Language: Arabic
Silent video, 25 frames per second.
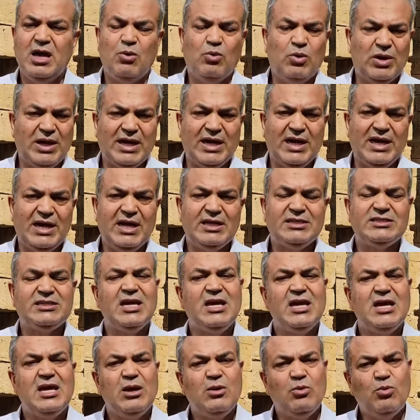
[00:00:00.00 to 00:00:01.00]
والغلات
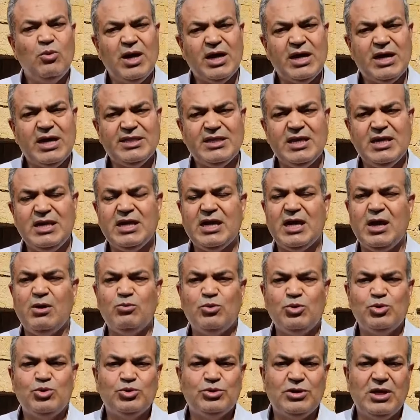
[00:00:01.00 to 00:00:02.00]
وكذلك
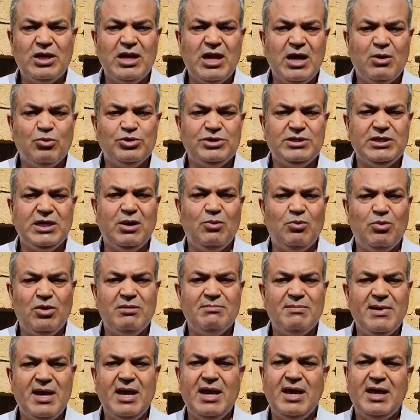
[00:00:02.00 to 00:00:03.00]
وجود الاوديه
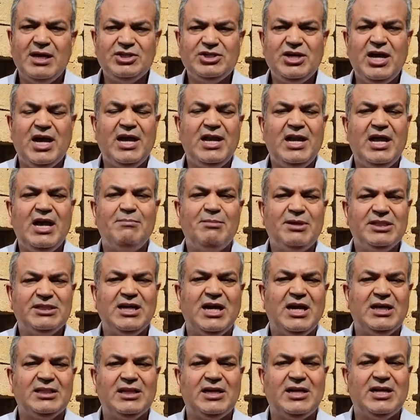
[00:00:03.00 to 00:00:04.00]
والماء جعلها
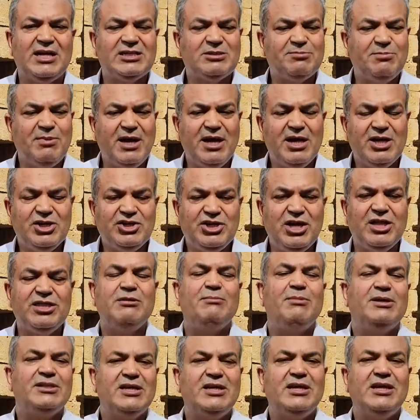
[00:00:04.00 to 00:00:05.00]
منطقه الخصبه
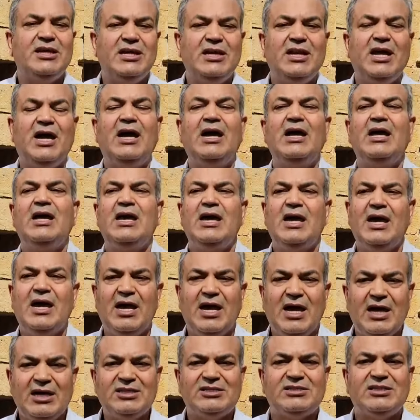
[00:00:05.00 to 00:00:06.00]
جاذبه الى
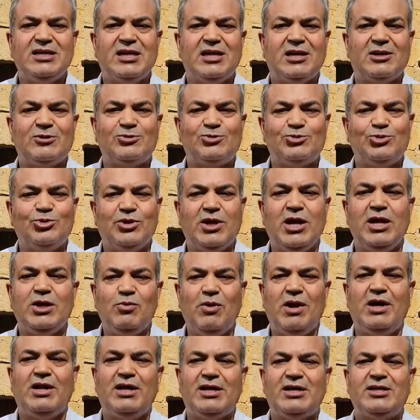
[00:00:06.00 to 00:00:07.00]
آه، الاستقرار السكاني
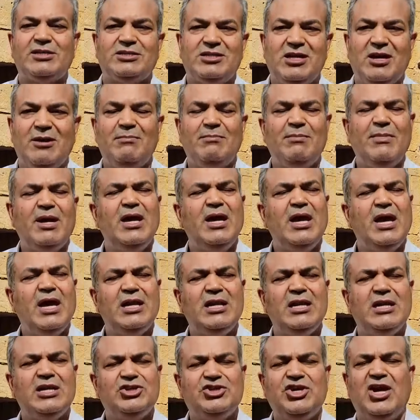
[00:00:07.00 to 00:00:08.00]
وعلى راسهم
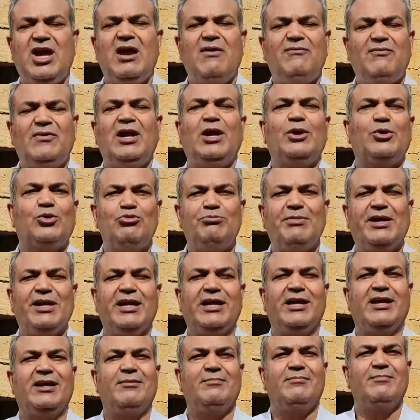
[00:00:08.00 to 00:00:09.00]
الجحافل الروماني
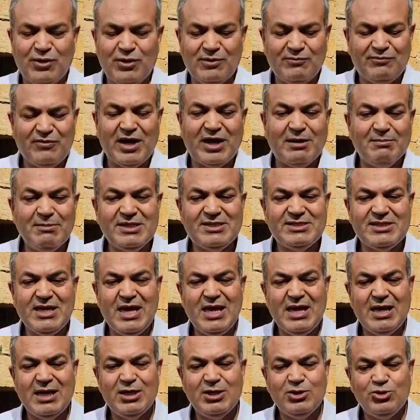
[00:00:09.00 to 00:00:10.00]
فخميسه
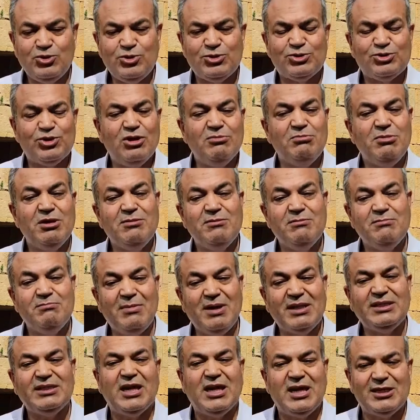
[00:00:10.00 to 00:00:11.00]
جزء من
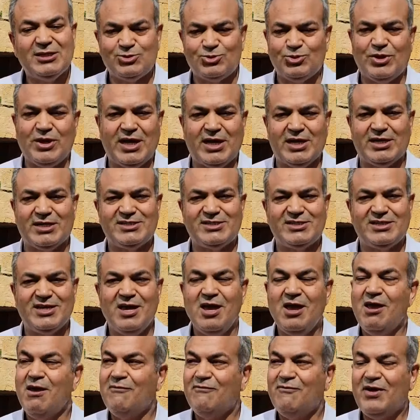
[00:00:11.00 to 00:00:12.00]
منطقه سوكاراس
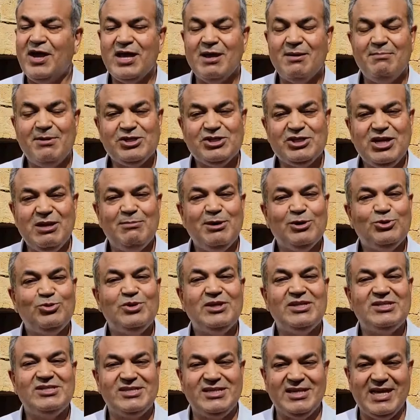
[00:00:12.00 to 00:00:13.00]
فهي مجلبة
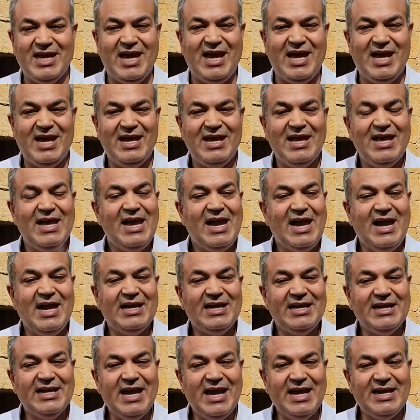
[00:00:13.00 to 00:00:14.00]
للسياحة
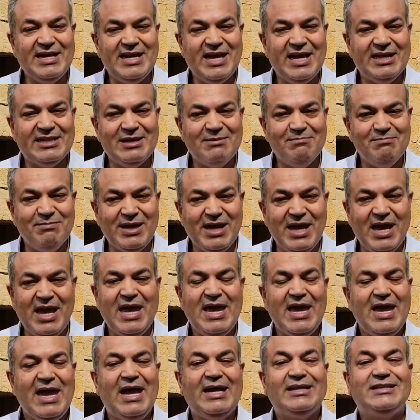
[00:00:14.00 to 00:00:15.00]
علينا أن نهتم بها
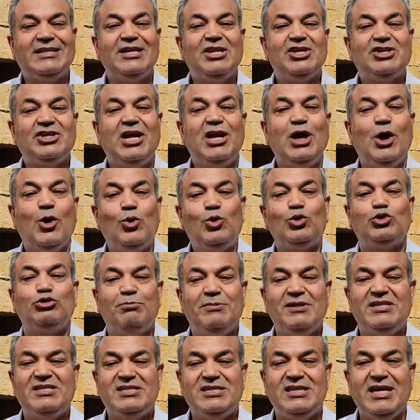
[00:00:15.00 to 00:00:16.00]
حتى نجعلها
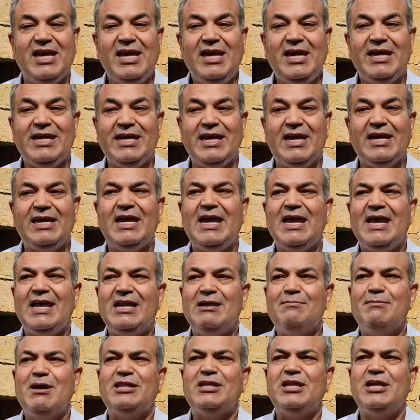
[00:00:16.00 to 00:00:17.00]
قطبا سياحيا
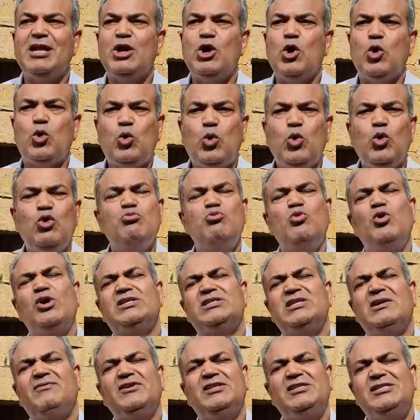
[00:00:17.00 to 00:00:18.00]
لماذا؟ لأن كل
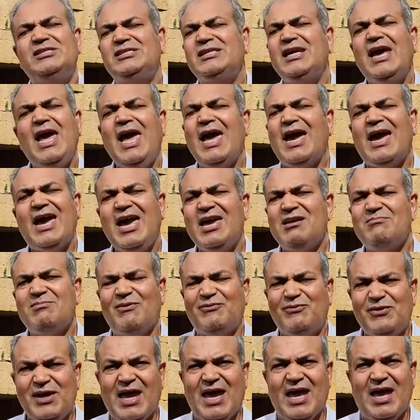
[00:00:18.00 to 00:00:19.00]
مواصفات السياحة قائمة
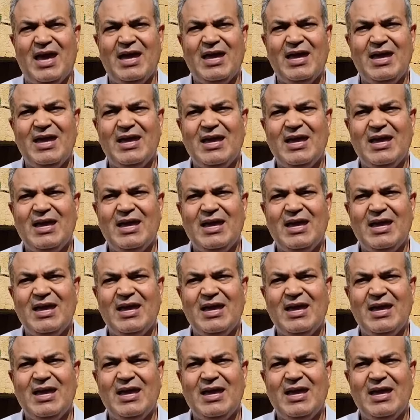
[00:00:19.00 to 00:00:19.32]
فيها